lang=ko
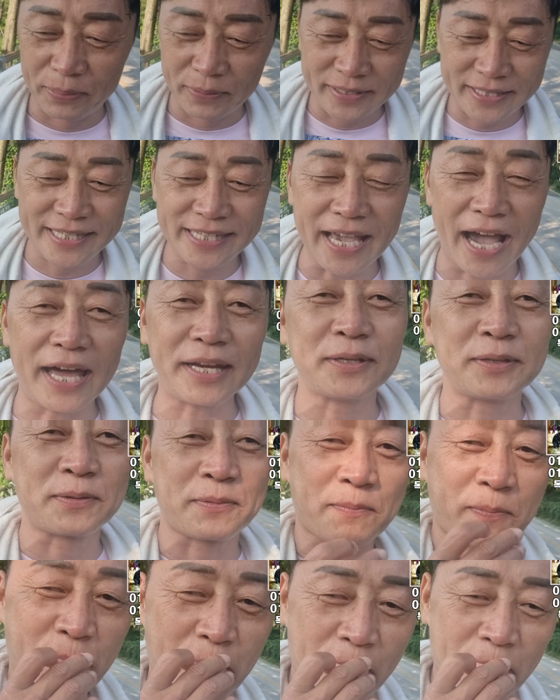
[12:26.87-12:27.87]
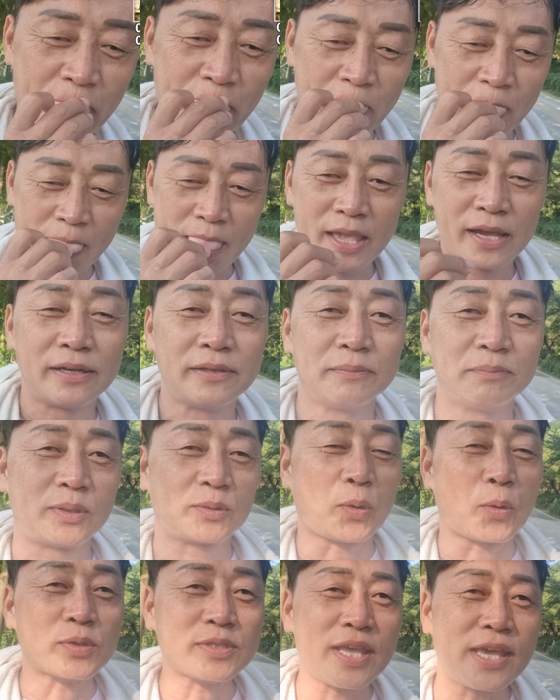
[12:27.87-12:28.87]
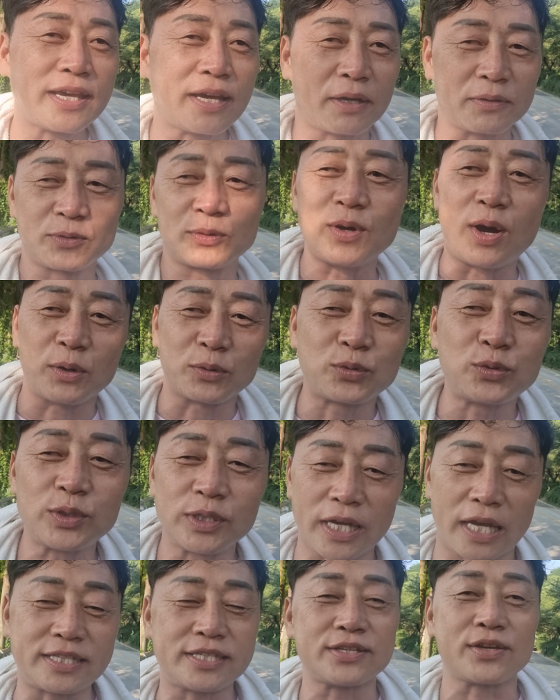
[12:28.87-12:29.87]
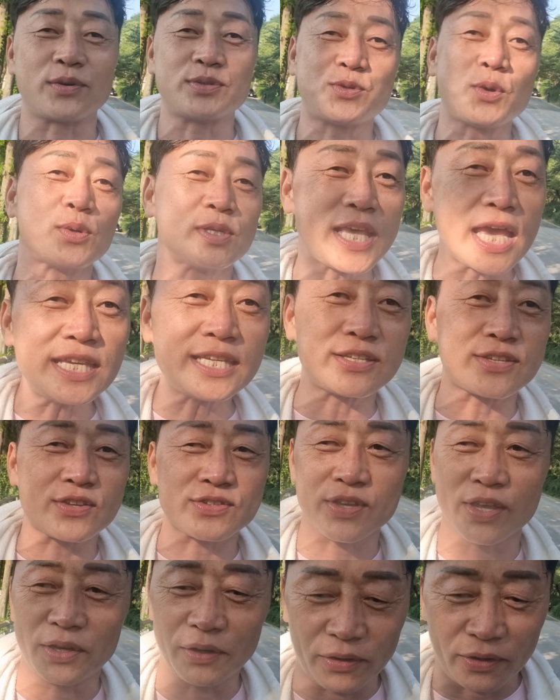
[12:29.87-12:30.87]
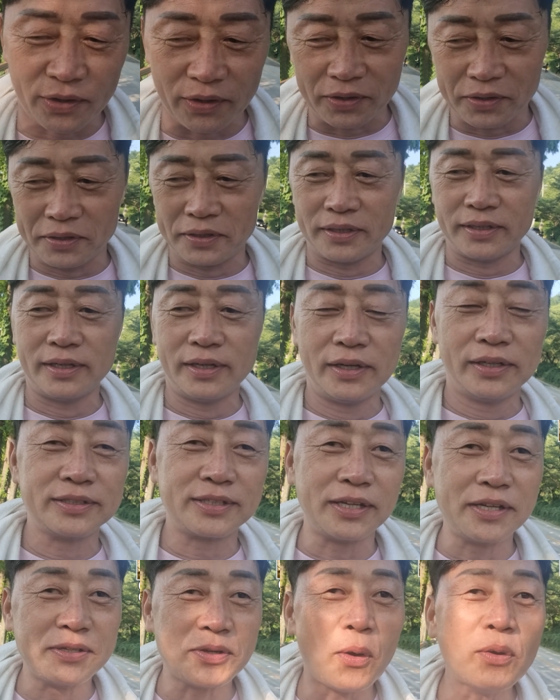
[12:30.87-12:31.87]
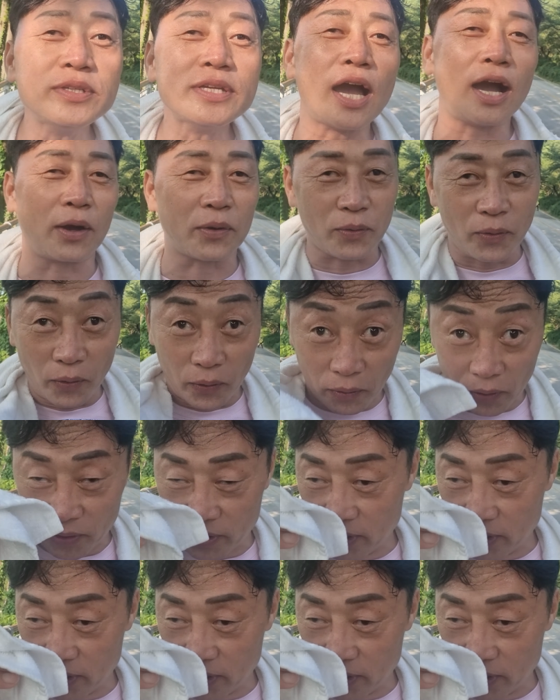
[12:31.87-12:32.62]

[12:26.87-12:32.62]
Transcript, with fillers: 지 아는 뭐 동생인가 누가 둘이 같이 총 셋이 있었어요. 저는 이제 혼자 갔고